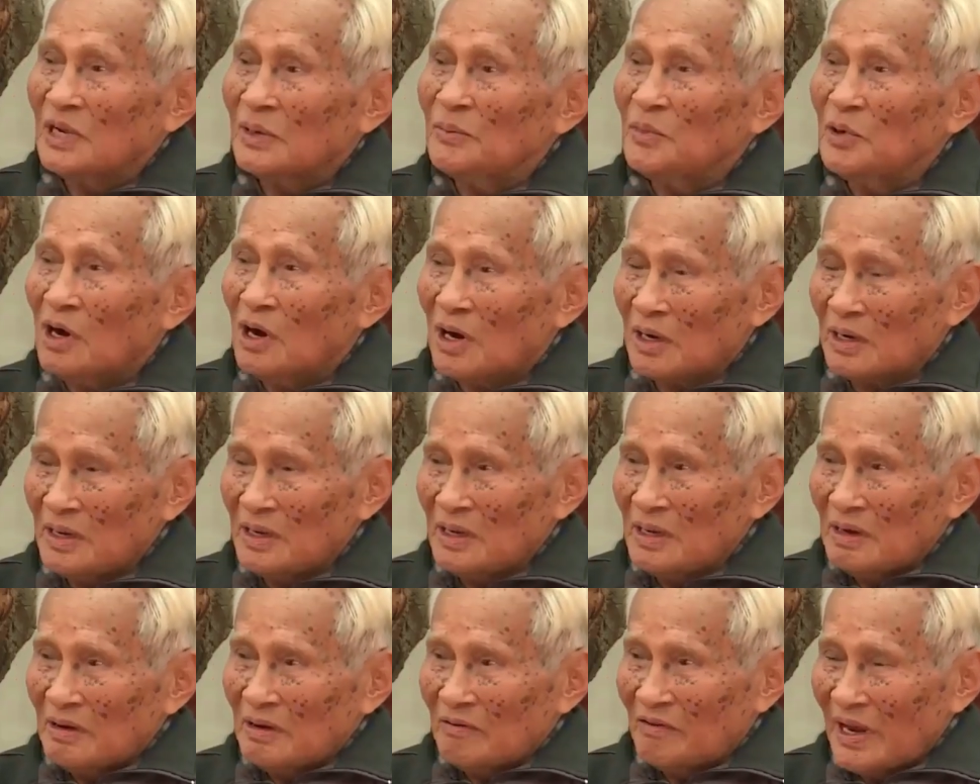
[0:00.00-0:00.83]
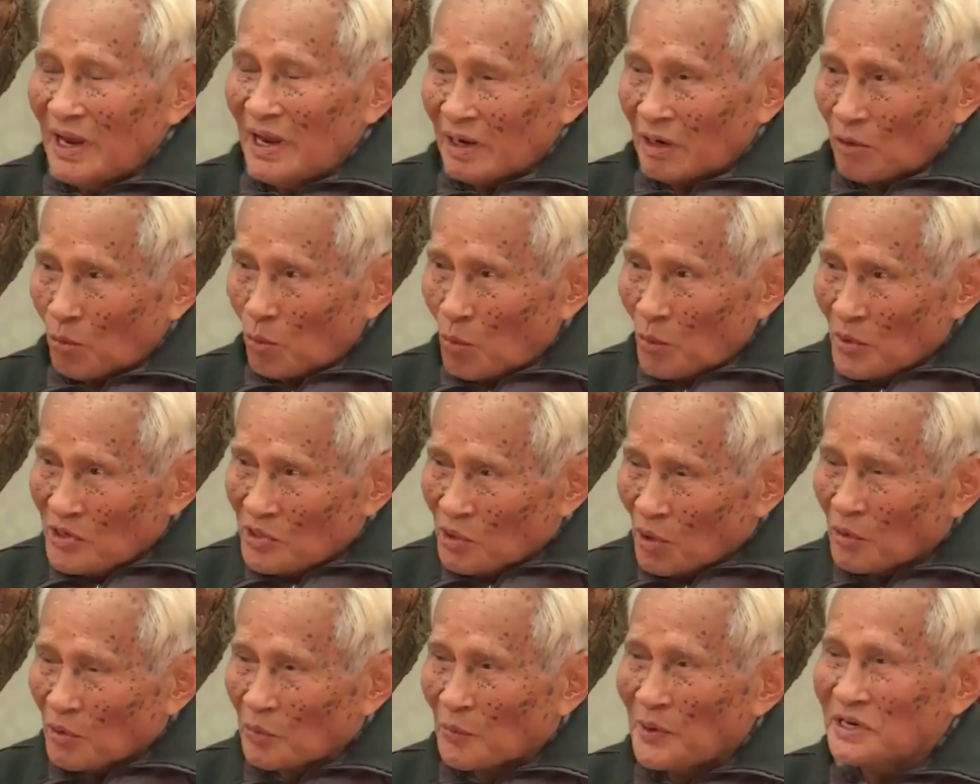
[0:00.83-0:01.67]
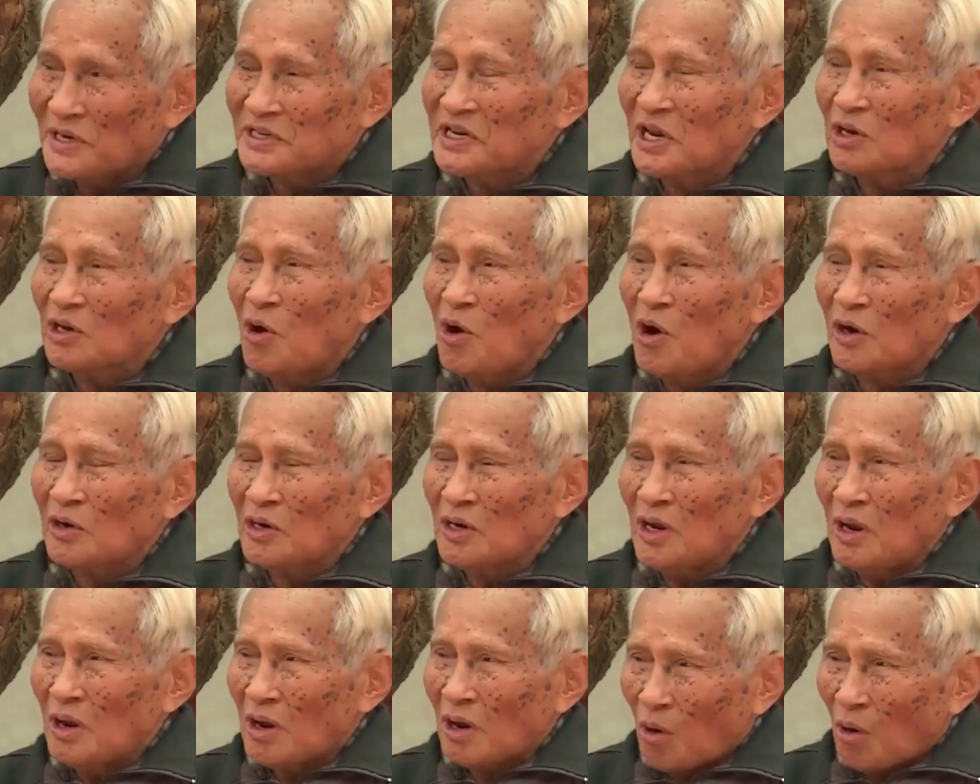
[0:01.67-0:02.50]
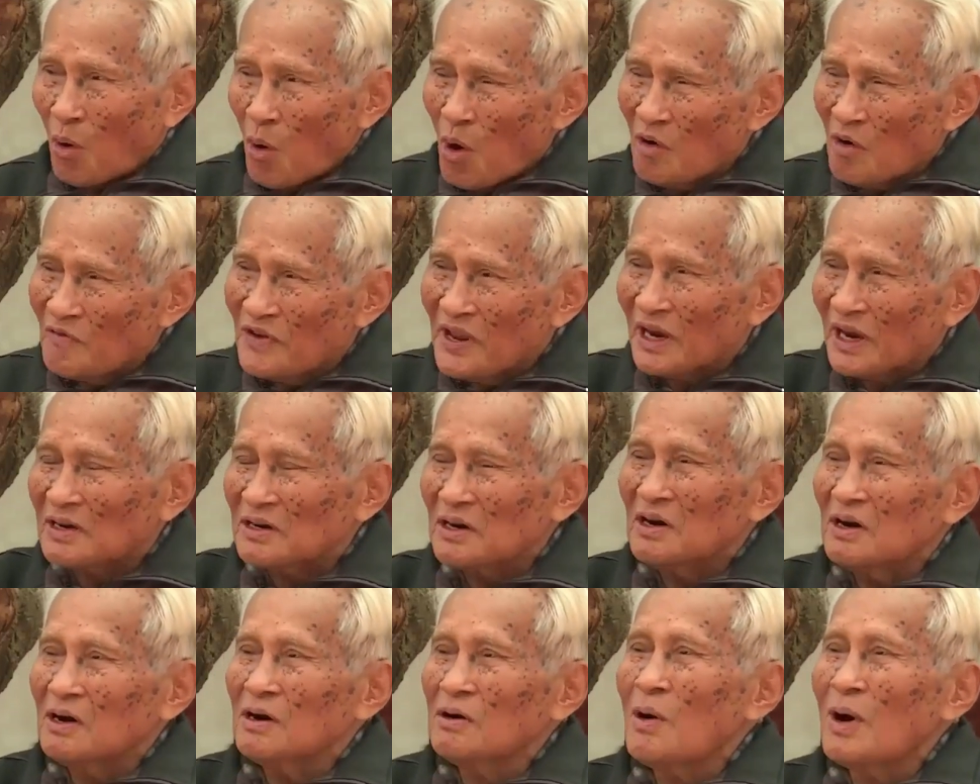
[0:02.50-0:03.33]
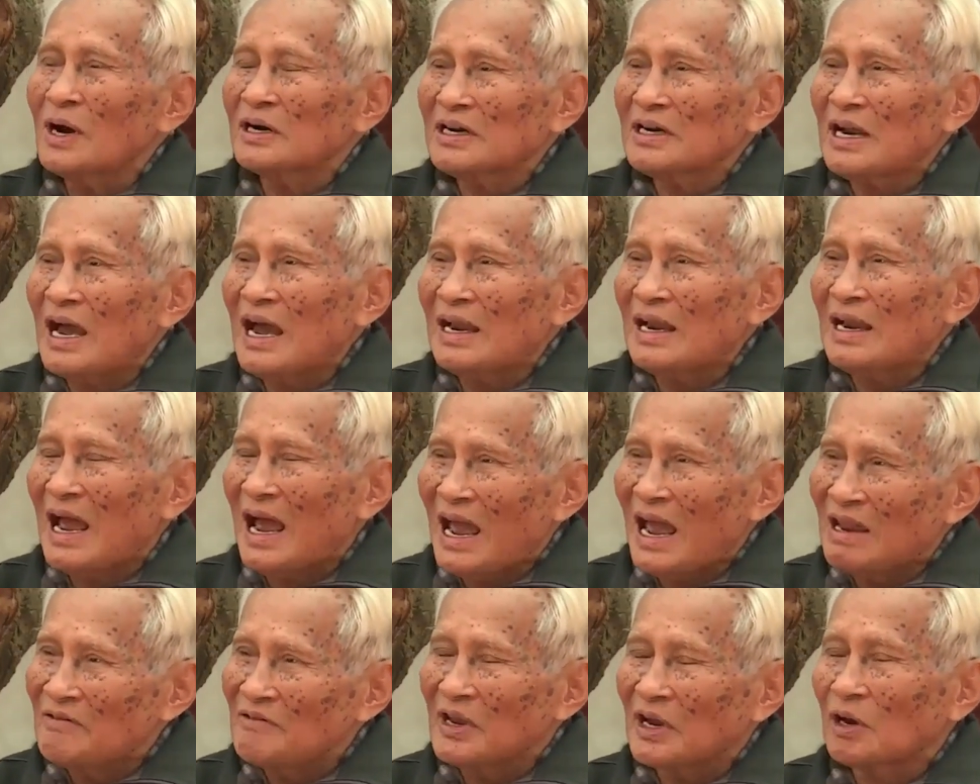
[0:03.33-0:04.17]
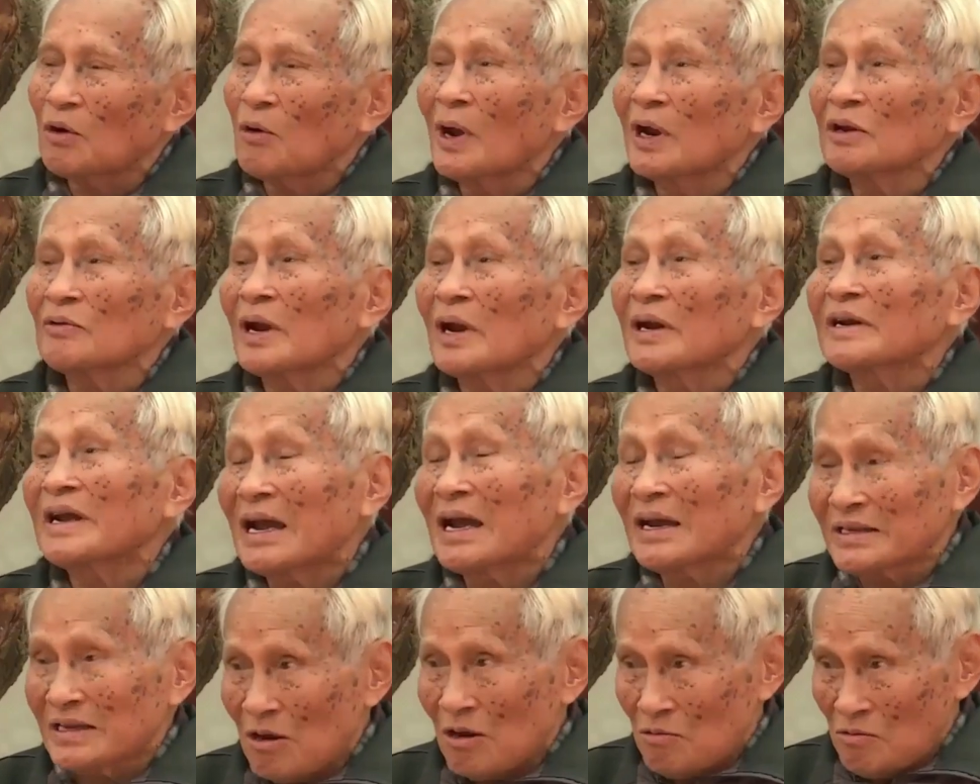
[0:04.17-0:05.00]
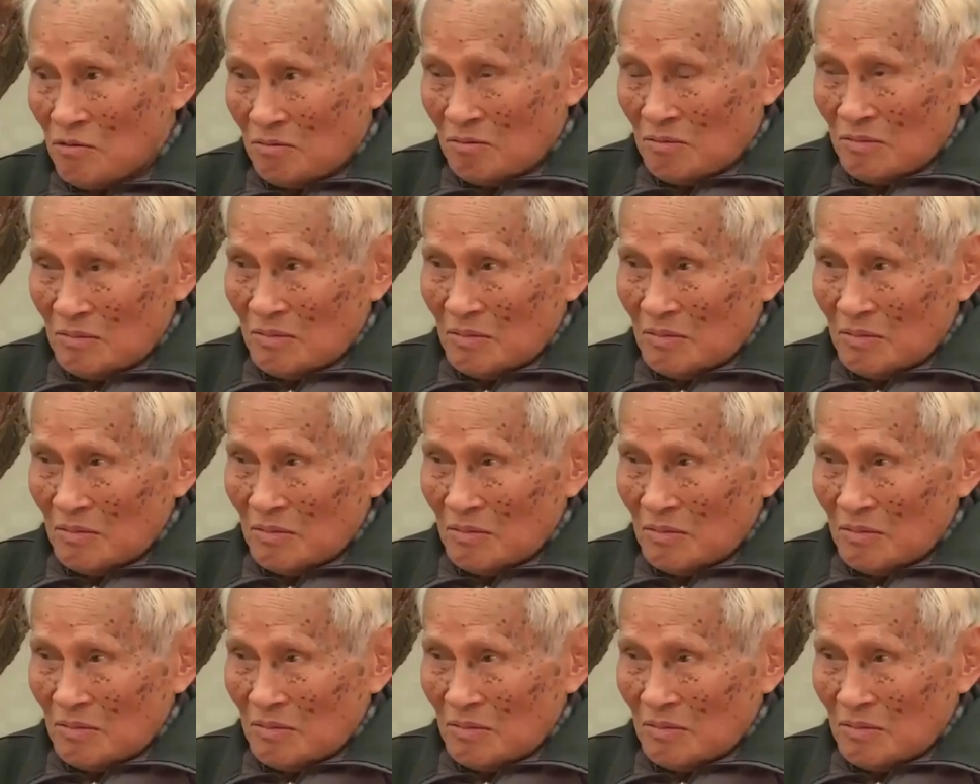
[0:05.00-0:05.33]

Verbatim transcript: xâm lược với lại quân đội Ngụy Sài Gòn có việc ở Hoàng Sa là hai việc hoàn toàn khác nhau.